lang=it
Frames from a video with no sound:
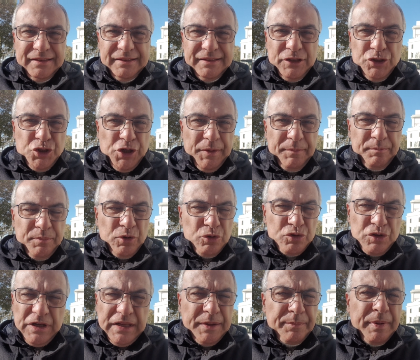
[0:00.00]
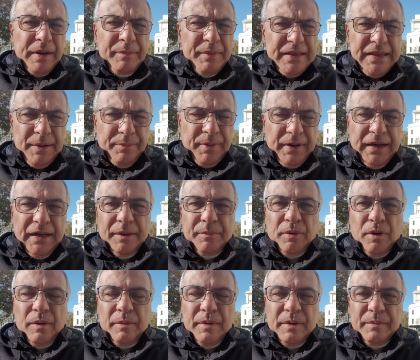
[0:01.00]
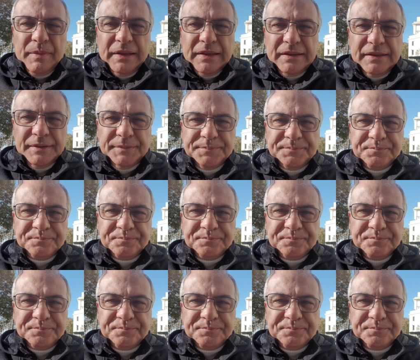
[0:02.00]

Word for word: di Champions League, primi di aprile probabilmente.